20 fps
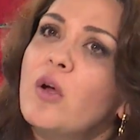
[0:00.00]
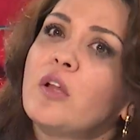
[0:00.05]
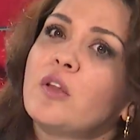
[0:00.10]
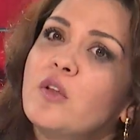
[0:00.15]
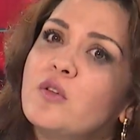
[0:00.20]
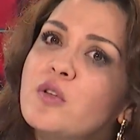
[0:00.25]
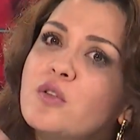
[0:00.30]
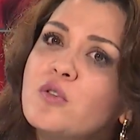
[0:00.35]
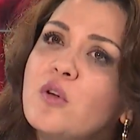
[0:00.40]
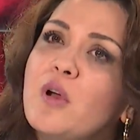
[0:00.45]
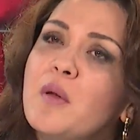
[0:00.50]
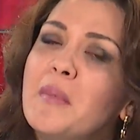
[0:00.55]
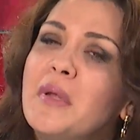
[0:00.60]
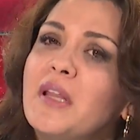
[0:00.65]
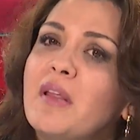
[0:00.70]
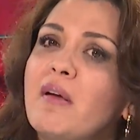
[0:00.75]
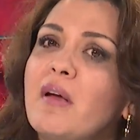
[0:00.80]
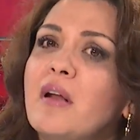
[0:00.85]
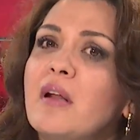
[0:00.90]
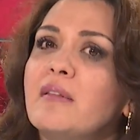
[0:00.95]
que entonces
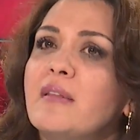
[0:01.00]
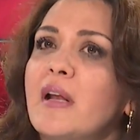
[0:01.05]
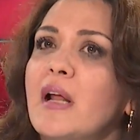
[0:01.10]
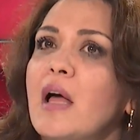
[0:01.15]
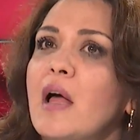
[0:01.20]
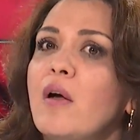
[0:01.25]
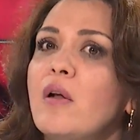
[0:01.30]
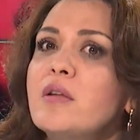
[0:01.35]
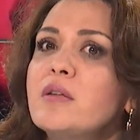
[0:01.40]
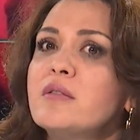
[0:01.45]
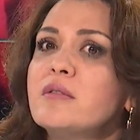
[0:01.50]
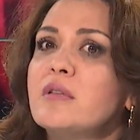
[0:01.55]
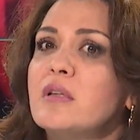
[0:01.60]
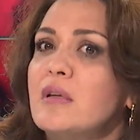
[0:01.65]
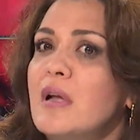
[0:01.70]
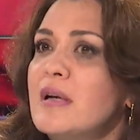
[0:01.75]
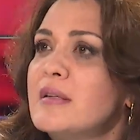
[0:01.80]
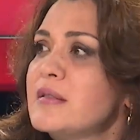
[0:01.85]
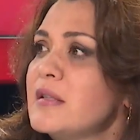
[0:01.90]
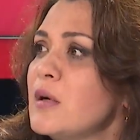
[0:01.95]
solamente habían entregado el,
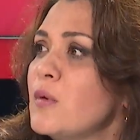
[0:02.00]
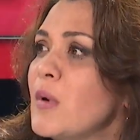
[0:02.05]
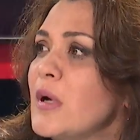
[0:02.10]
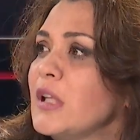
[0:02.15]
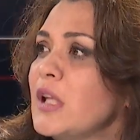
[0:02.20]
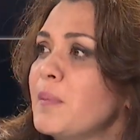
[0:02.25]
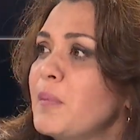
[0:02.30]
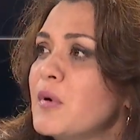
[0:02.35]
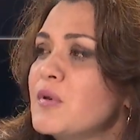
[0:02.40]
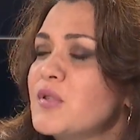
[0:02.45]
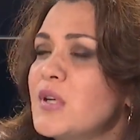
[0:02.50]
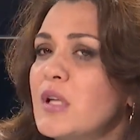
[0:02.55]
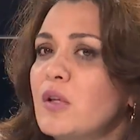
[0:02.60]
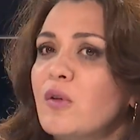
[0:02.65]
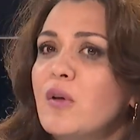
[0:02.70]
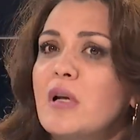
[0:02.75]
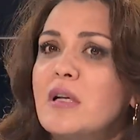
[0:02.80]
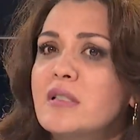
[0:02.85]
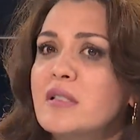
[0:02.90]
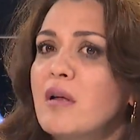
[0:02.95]
50% y
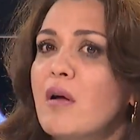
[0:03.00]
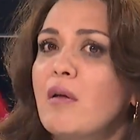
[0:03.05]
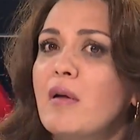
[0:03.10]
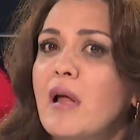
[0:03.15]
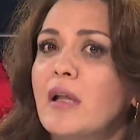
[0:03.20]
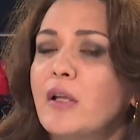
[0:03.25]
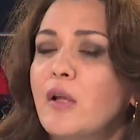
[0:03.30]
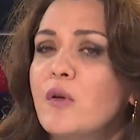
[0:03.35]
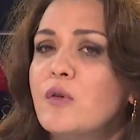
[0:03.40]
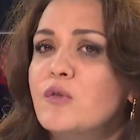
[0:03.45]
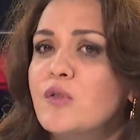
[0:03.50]
él estaba hablando de un